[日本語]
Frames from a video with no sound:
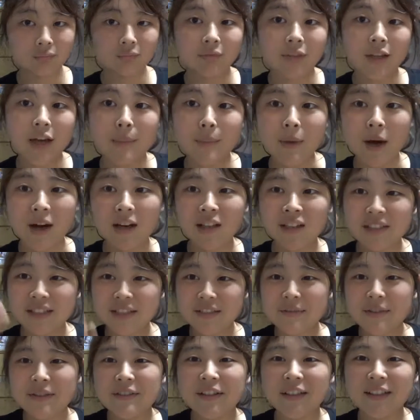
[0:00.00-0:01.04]
どうも、す
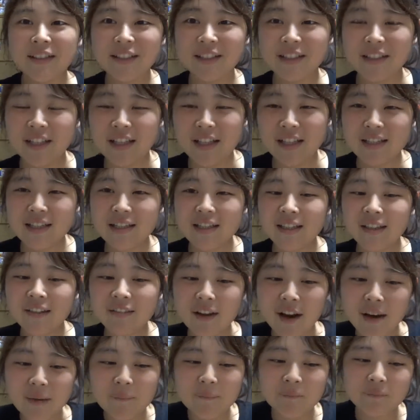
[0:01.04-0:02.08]
みファクトリーです。今日
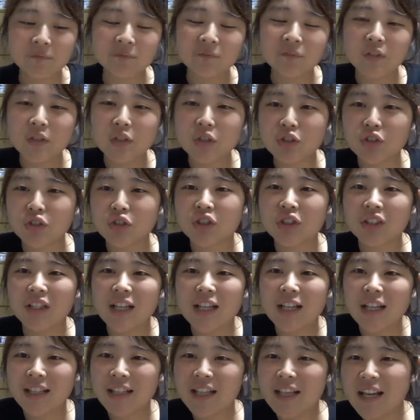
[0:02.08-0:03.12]
は、ちょっとくだ
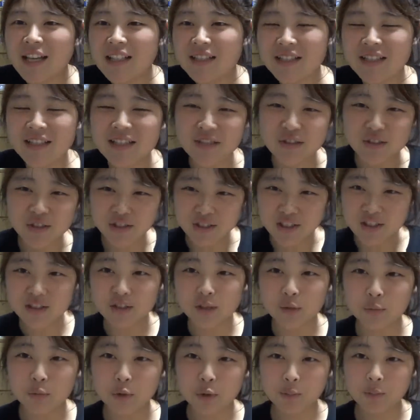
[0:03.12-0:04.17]
らない話をしたい
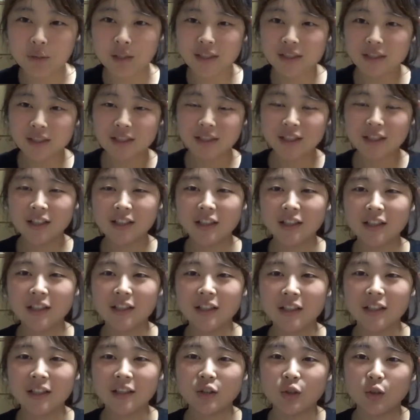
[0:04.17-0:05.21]
と思います。
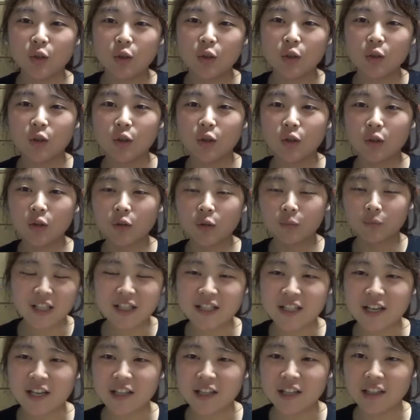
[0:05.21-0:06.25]
えっと、皆
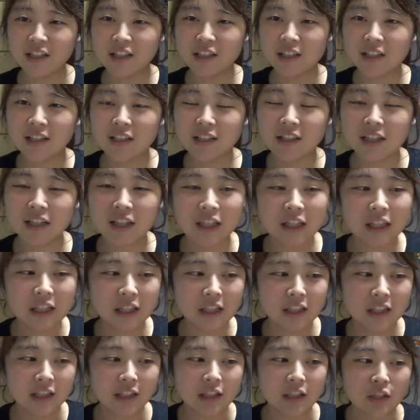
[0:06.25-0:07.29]
さん、
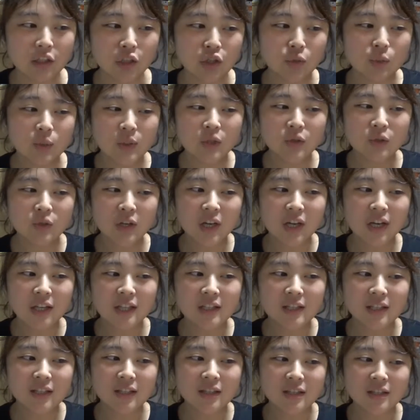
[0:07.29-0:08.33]
指の関
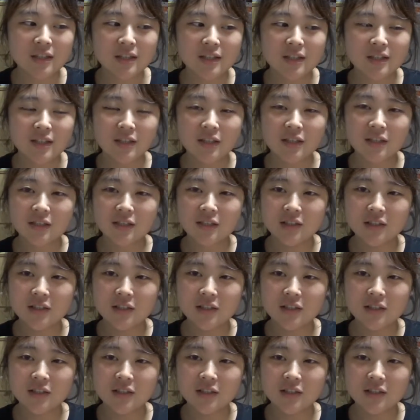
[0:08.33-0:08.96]
節、